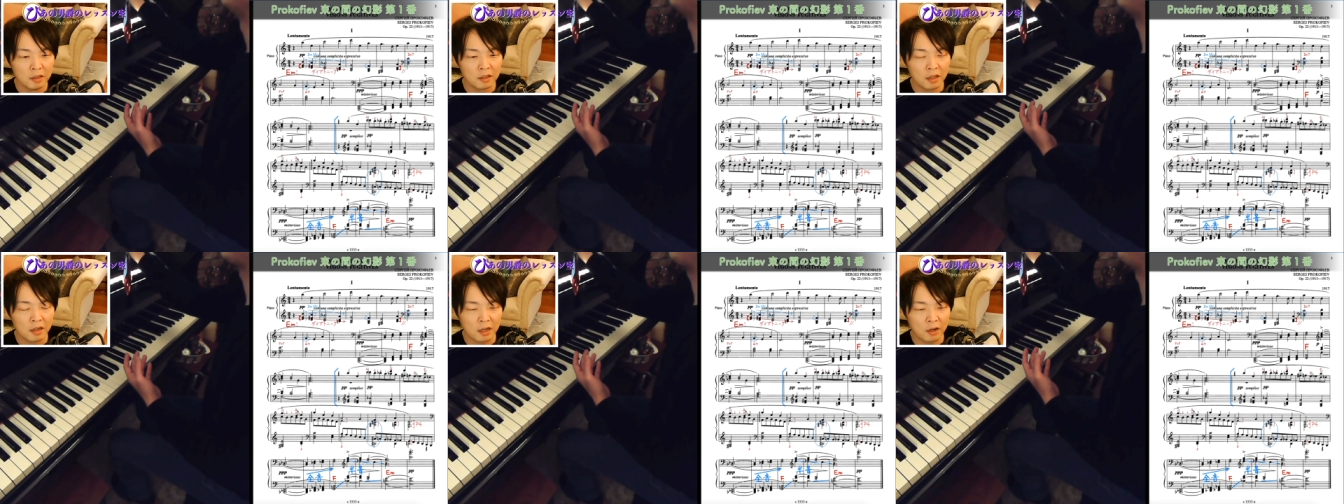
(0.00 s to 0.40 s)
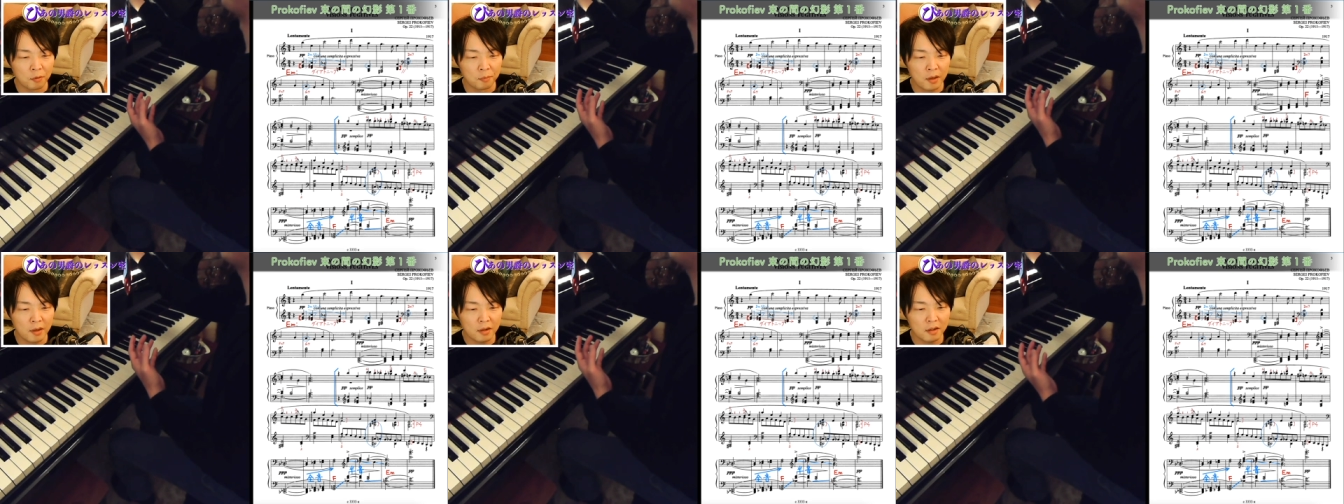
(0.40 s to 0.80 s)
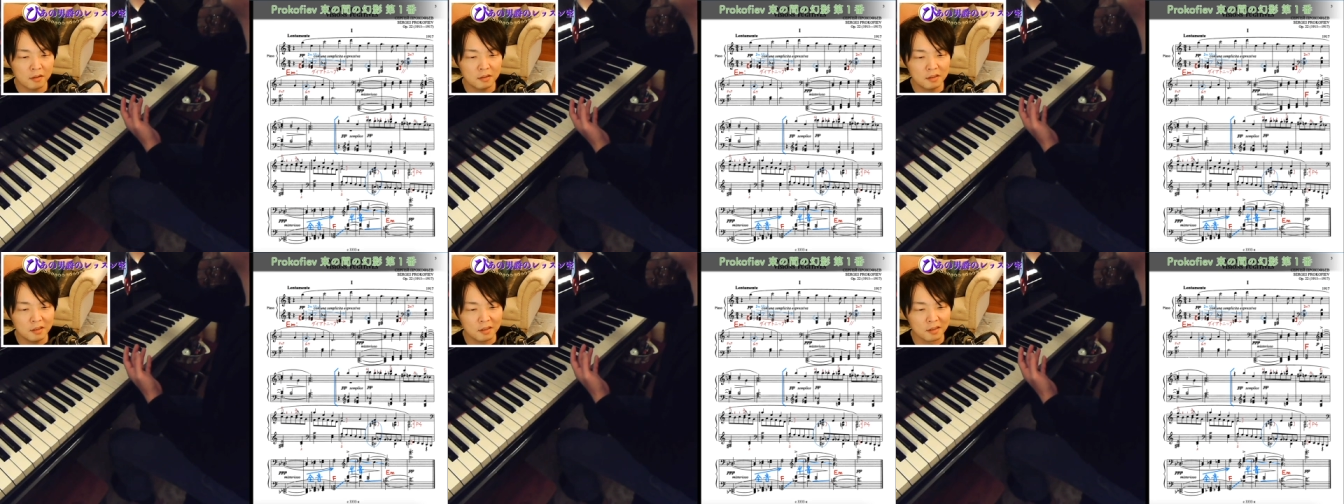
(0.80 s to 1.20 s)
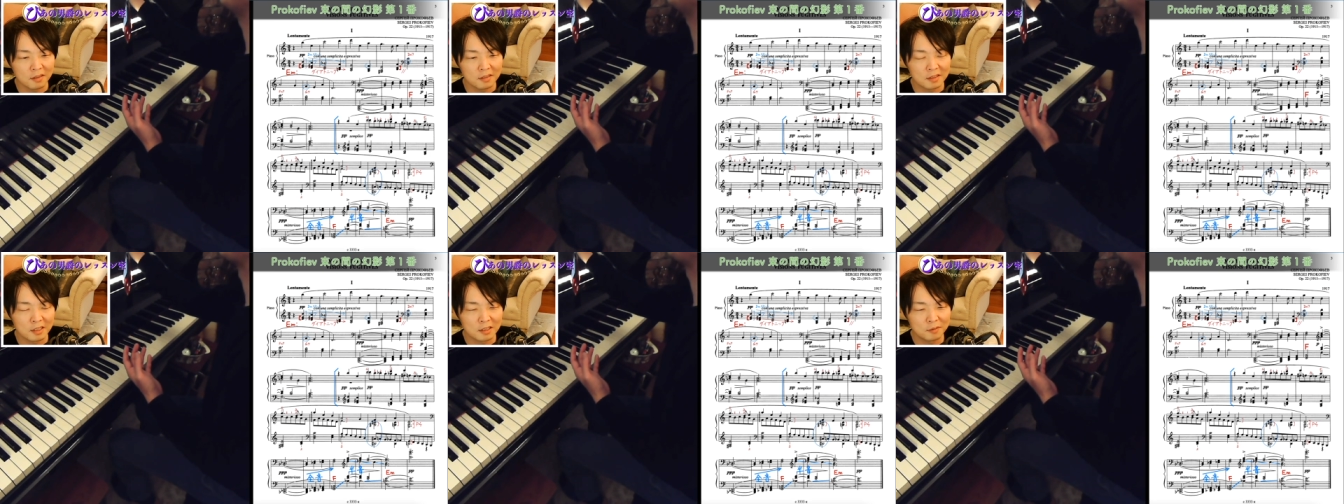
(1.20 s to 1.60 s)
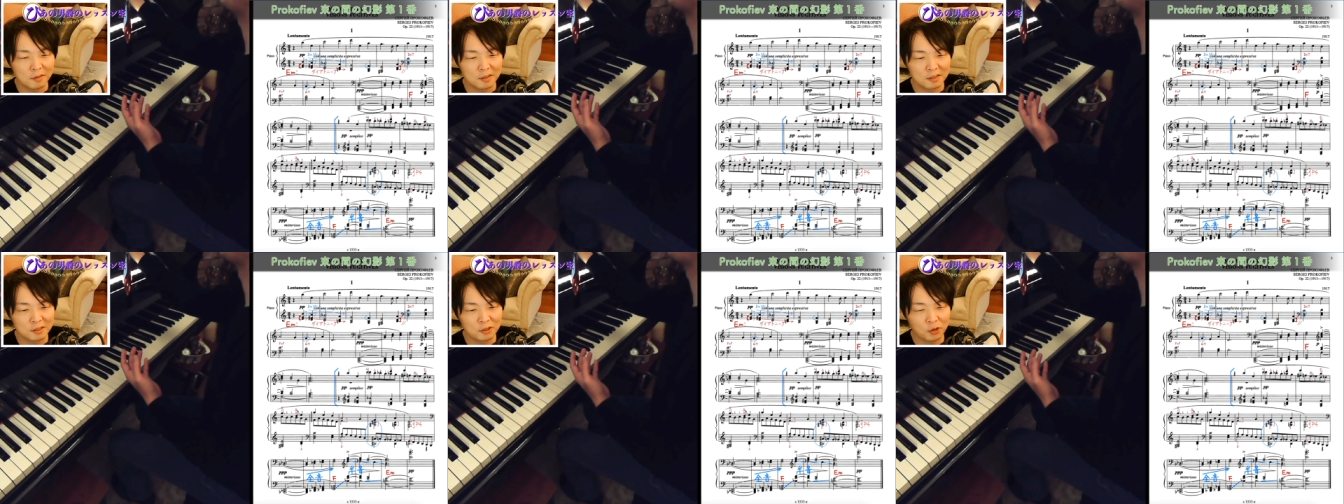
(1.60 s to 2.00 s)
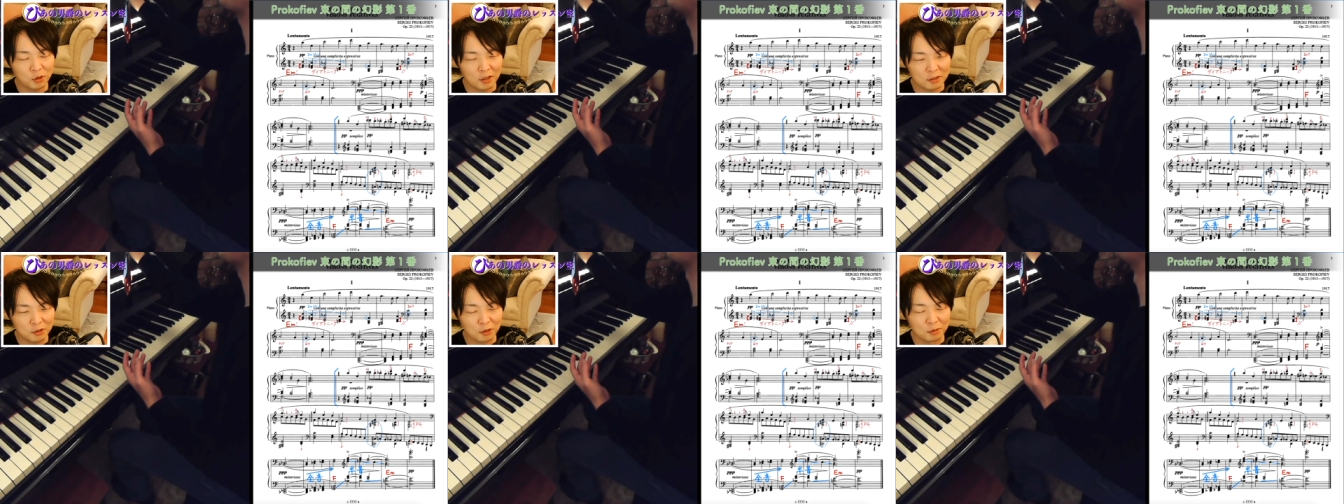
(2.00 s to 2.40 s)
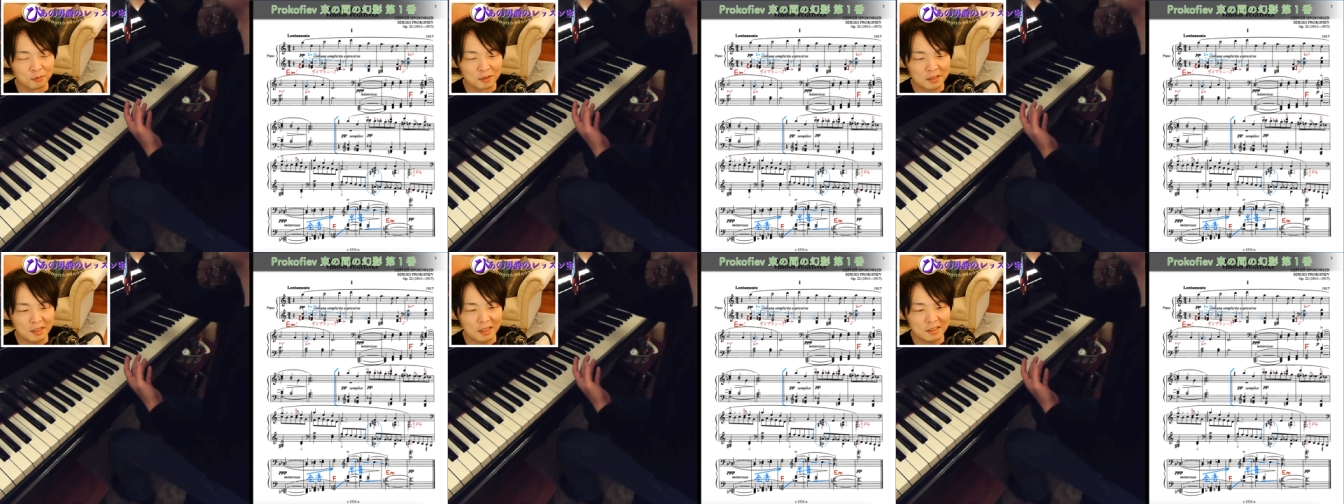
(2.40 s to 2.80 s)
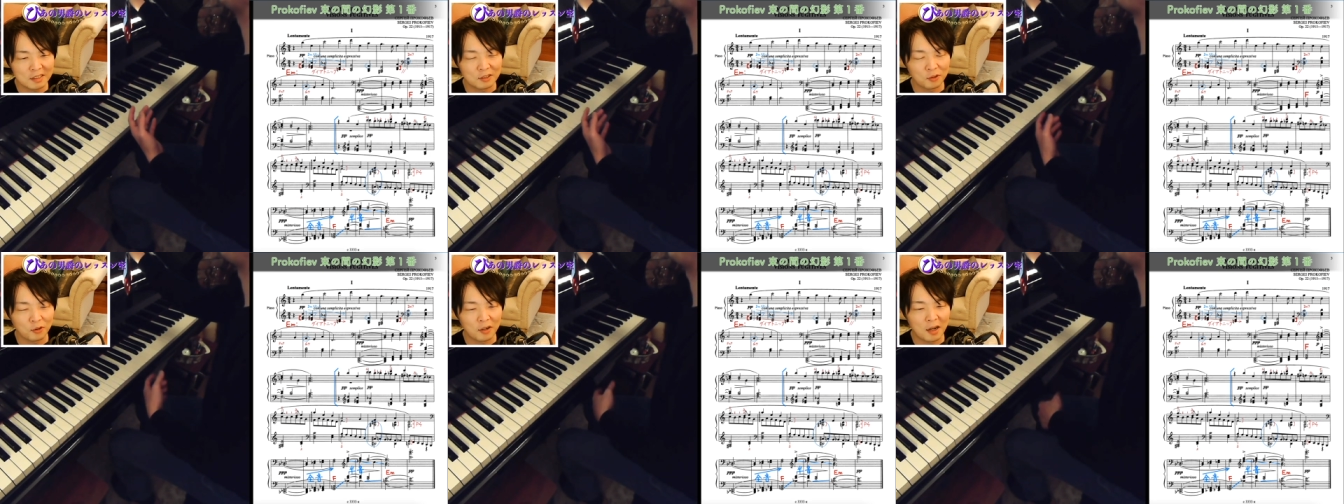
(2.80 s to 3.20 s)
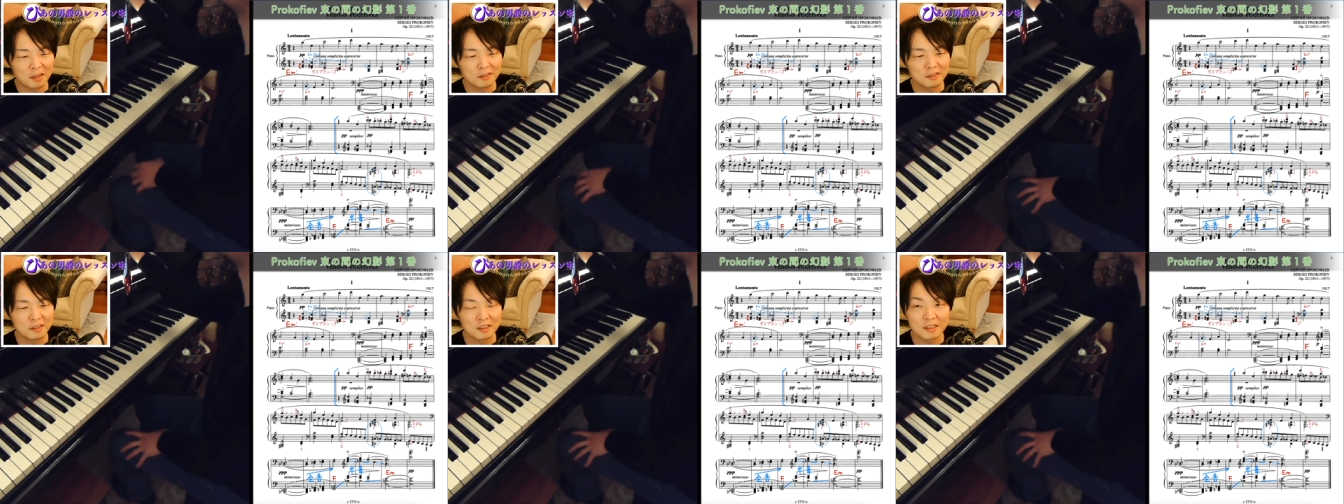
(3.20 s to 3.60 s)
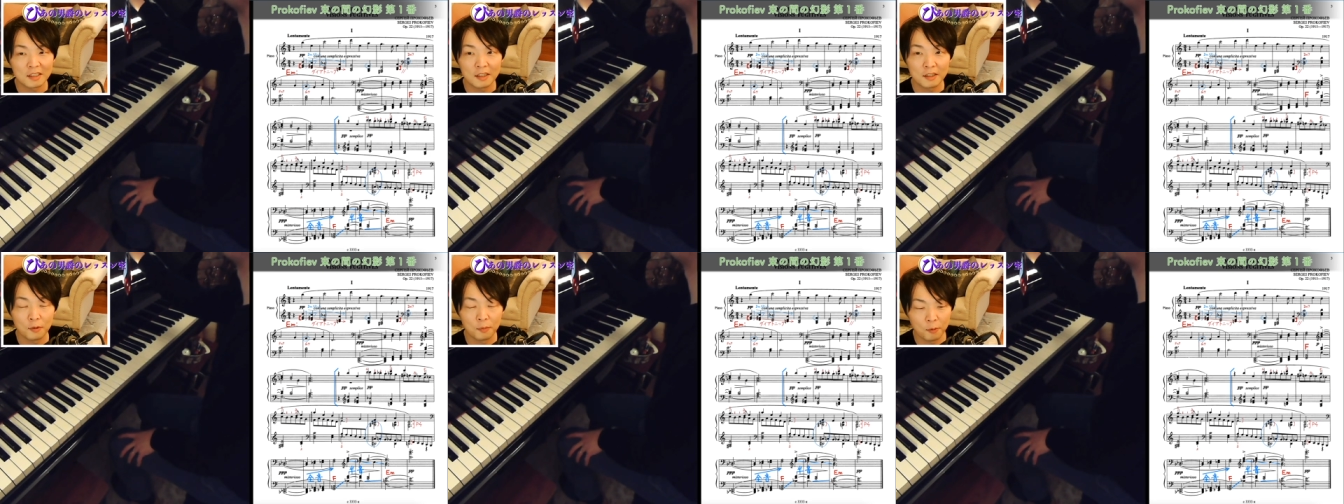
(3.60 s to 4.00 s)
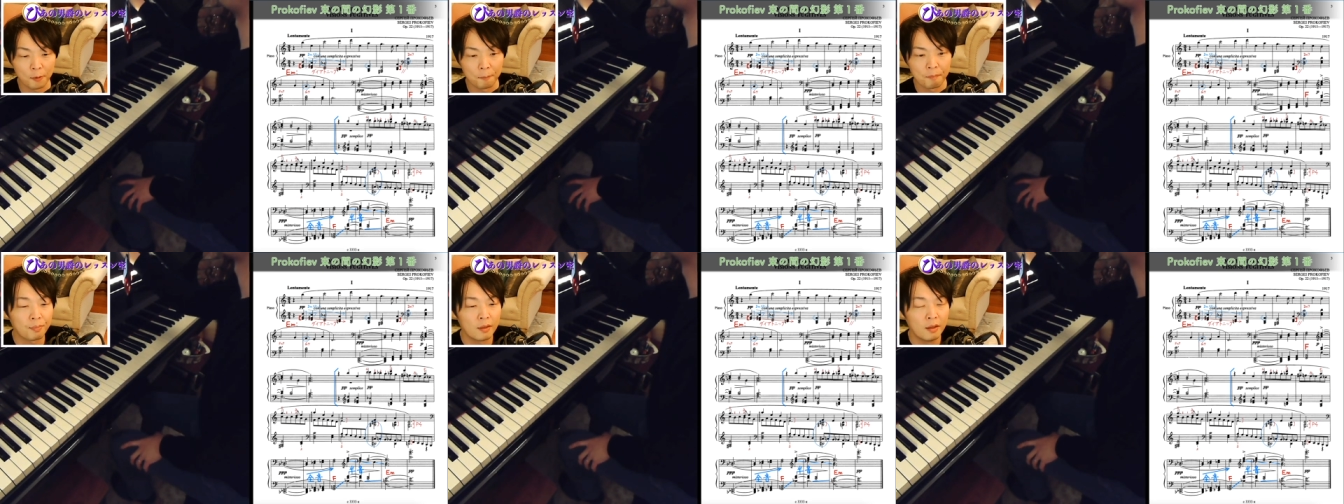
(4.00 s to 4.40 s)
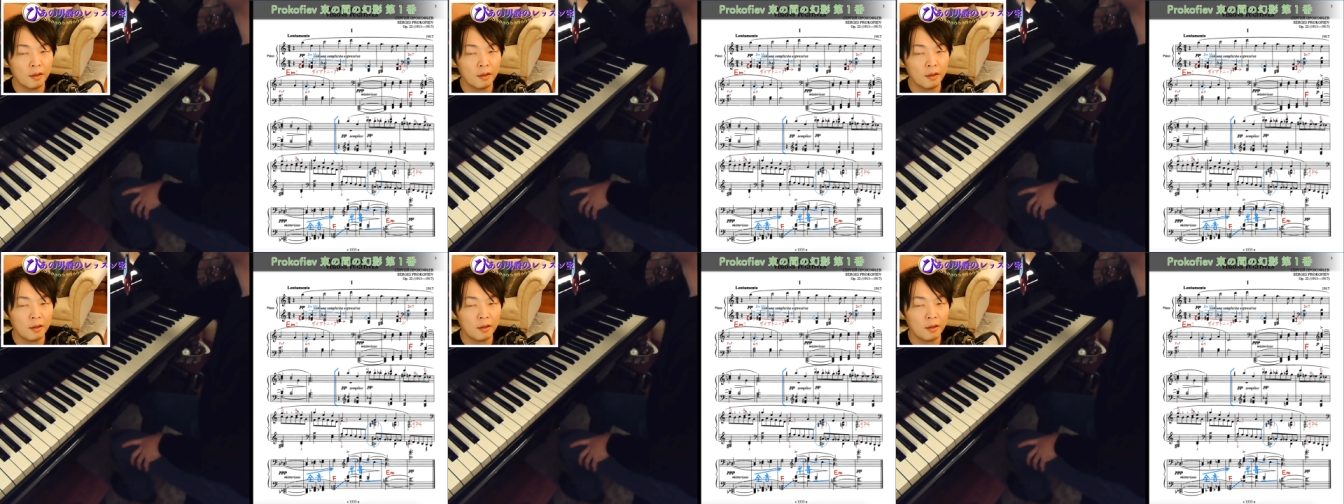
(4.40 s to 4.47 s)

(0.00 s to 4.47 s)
なんかを明確に説明することはちょっと難しいところあるんですけれども、